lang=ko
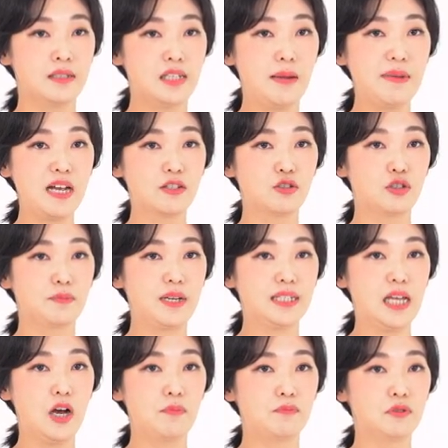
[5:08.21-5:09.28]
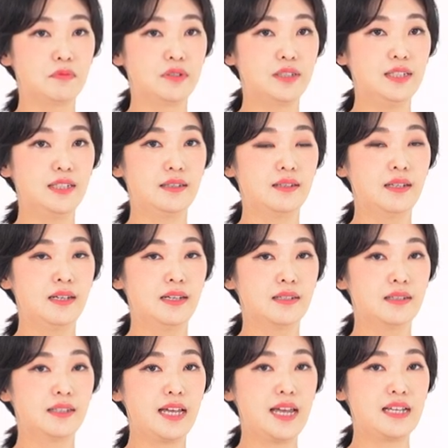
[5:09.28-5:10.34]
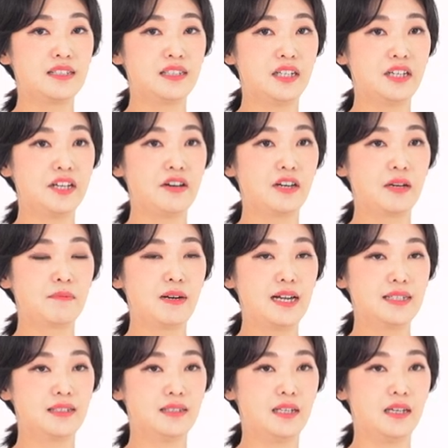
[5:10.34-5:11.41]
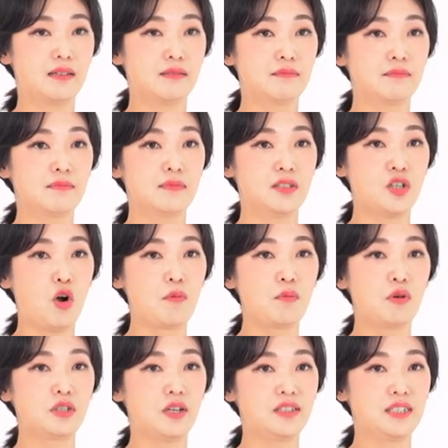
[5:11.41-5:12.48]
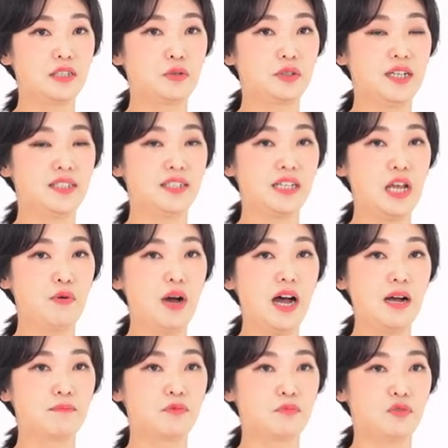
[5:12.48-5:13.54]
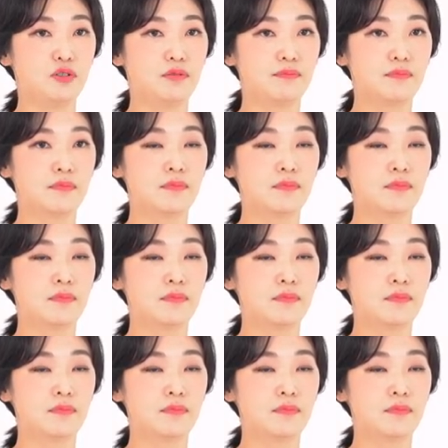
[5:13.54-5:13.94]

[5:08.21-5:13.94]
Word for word: 삼양그룹의 사업 부문은 크게 엔지니어링 플라스틱, 정보 전자소재 등의 화학 부문,